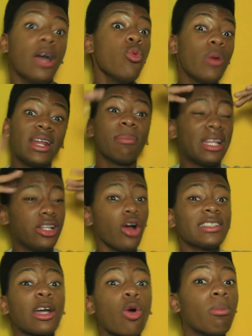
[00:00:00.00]
Não, era
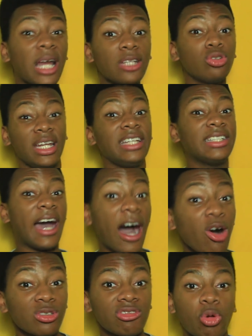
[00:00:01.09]
melhor ter comprado o trem da
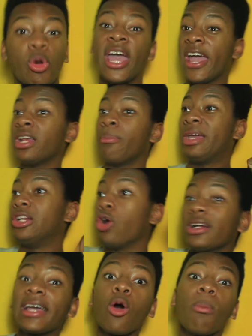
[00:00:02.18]
Alstom, era
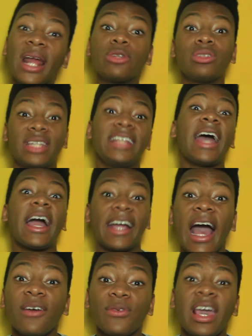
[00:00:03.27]
melhor ter comprado o trem da
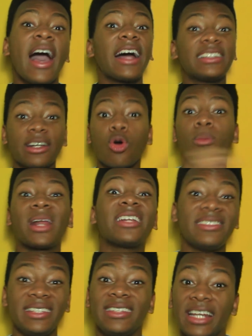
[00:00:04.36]
CAF a ter
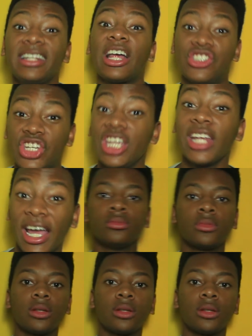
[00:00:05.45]
comprado esse trem da China.